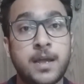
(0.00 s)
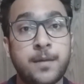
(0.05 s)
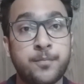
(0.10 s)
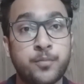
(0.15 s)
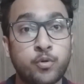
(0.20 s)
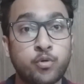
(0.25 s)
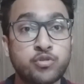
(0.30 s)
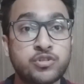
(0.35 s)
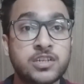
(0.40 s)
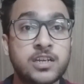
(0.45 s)

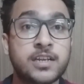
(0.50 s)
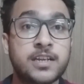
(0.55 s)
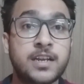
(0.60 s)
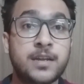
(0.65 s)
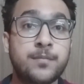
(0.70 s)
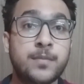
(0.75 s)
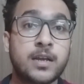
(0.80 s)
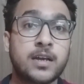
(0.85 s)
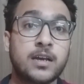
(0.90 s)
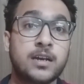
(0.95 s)
अप्रोच लिखने
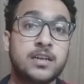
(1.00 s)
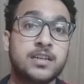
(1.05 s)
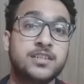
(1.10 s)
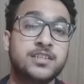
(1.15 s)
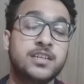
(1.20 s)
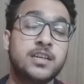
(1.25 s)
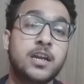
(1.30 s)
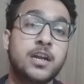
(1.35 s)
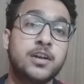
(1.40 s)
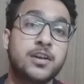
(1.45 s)
में कर
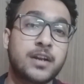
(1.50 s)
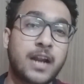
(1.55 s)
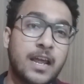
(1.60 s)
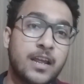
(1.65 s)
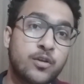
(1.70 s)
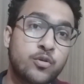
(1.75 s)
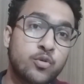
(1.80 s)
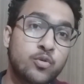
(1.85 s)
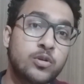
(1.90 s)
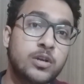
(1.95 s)
लीजिए या ड्राई
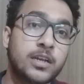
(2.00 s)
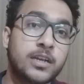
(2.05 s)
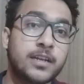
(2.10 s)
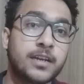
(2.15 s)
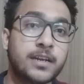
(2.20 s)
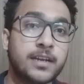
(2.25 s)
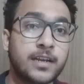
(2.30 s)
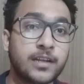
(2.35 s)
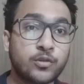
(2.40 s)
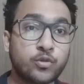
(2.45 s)
कोड लिखना
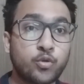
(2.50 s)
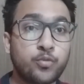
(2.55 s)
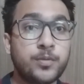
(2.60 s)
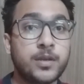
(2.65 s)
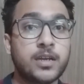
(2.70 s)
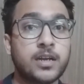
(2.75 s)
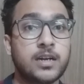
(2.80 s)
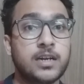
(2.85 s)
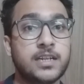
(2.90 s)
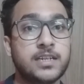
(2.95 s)
है या तो भी
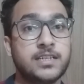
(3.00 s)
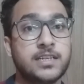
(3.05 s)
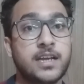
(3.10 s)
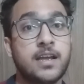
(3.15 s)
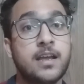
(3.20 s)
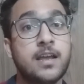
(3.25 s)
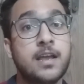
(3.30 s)
कर लीजिए